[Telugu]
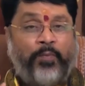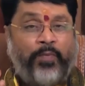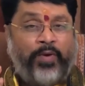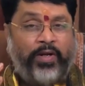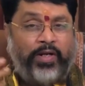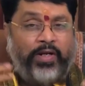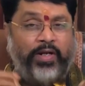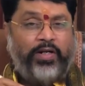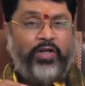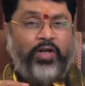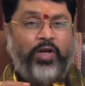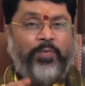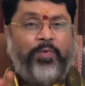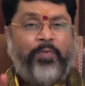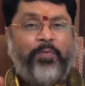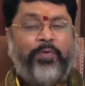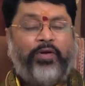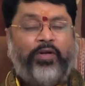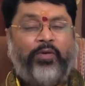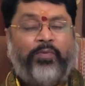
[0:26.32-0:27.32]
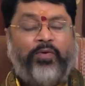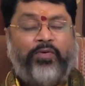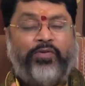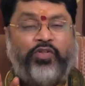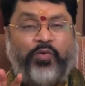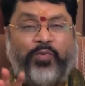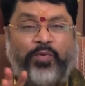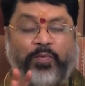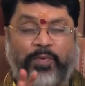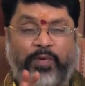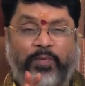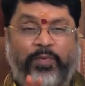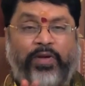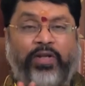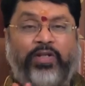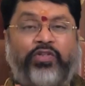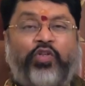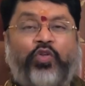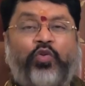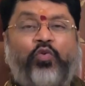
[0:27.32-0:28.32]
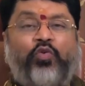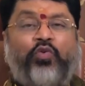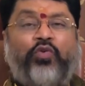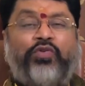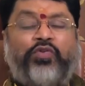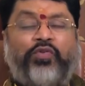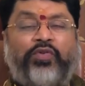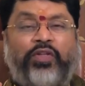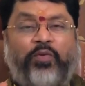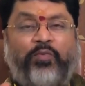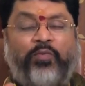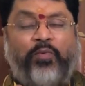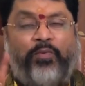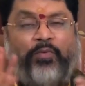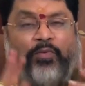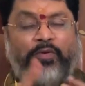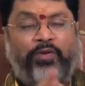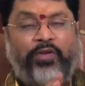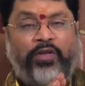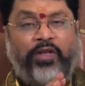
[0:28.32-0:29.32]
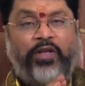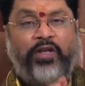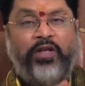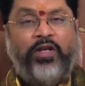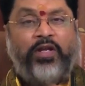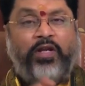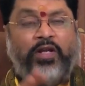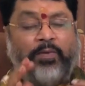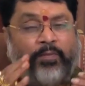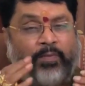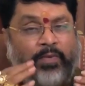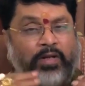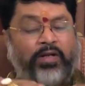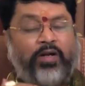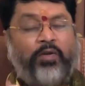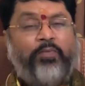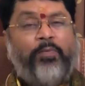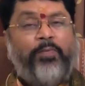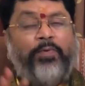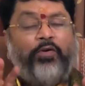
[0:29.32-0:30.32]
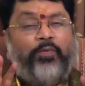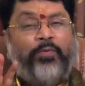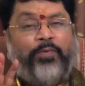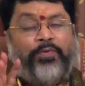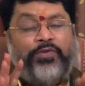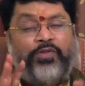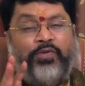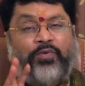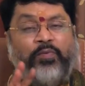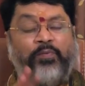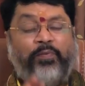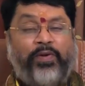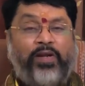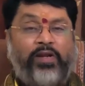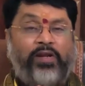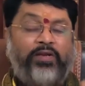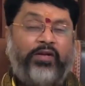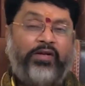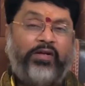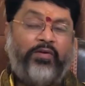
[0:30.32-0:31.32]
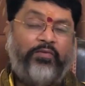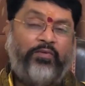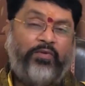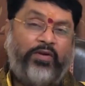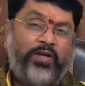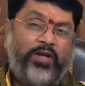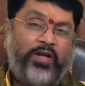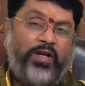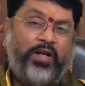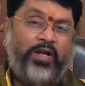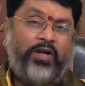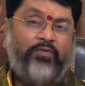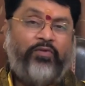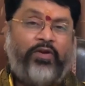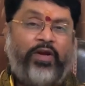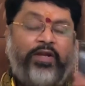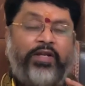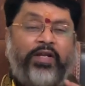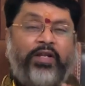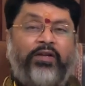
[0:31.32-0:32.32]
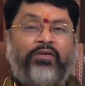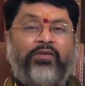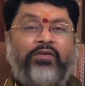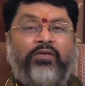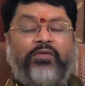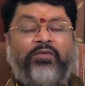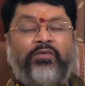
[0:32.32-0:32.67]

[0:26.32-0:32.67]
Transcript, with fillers: మనకంటే అప్పు పుట్టకపోవచ్చు మన పిల్లల చదువుల కోసం అయితే అప్పు పుడుతుంది మనకు అప్పు పుట్టకపోవచ్చు పిల్లల యొక్క హయ్యర్